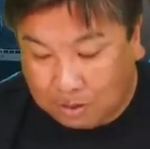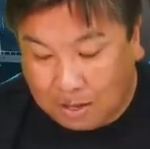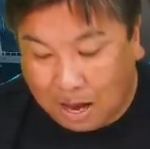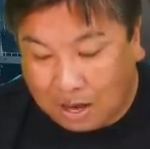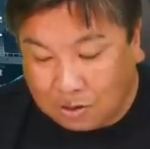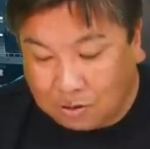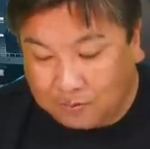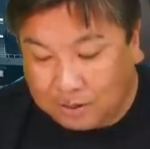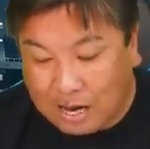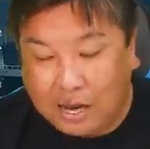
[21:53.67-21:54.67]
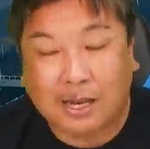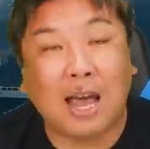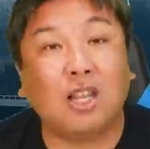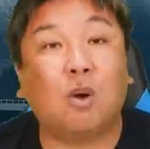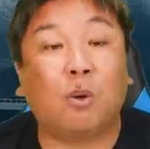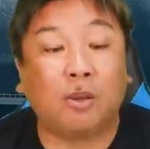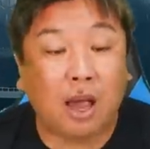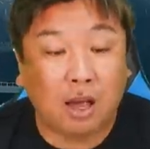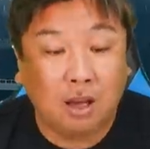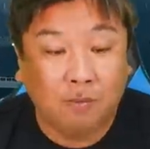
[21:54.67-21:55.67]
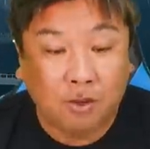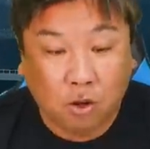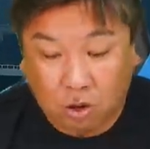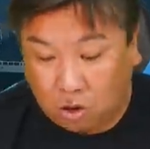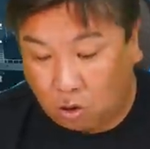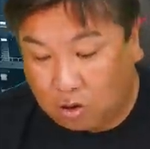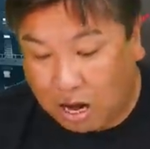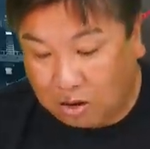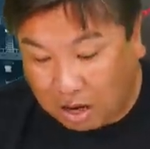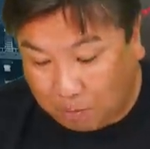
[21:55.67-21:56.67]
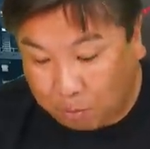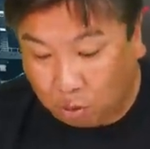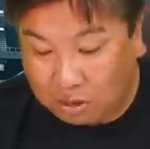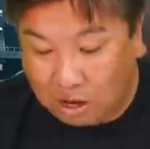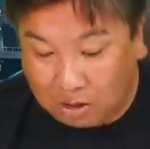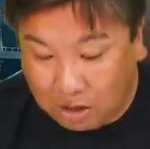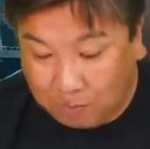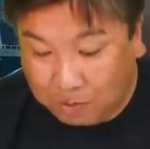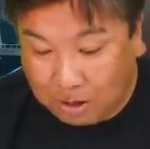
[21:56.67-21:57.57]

なるんだけどもね、この6回裏、問題はね、